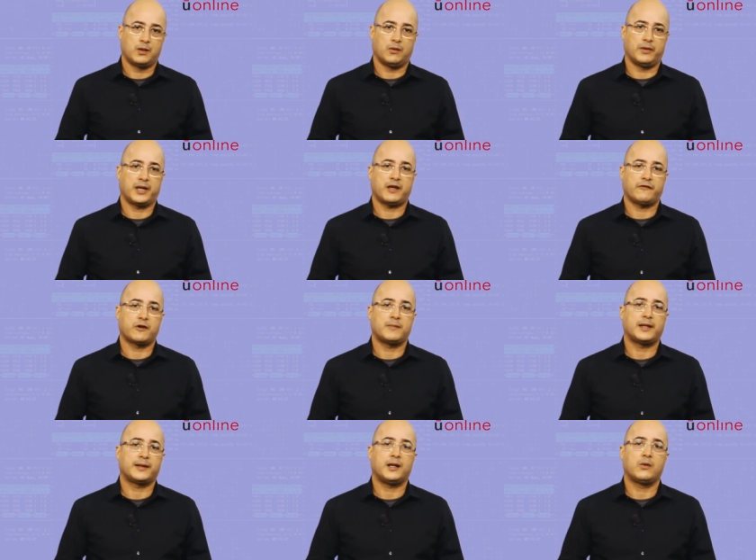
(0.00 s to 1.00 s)
¿O de qué
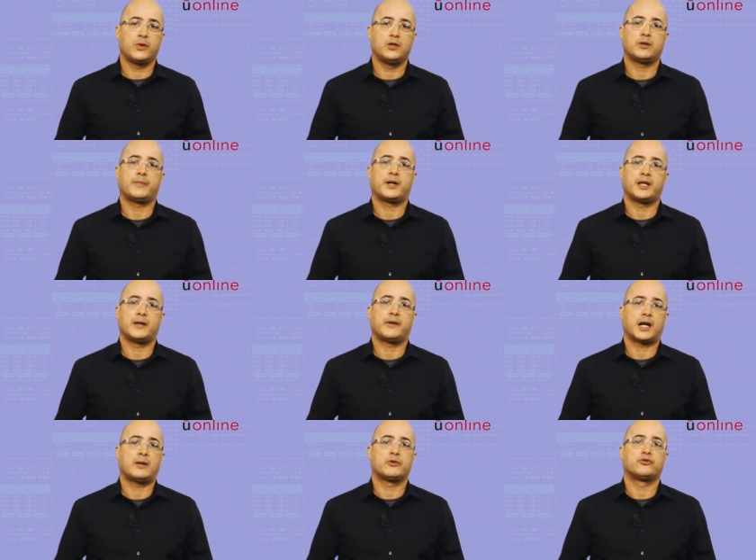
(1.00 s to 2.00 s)
forma alteran Windows para
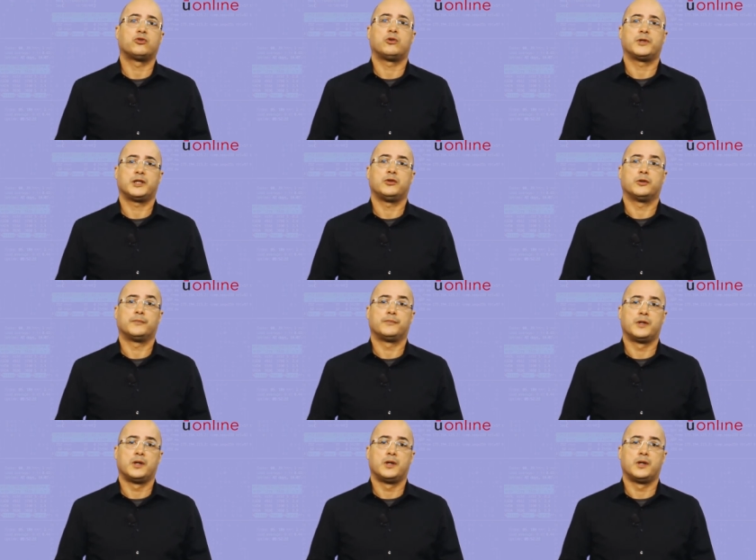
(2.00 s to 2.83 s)
llevar a cabo su cometido?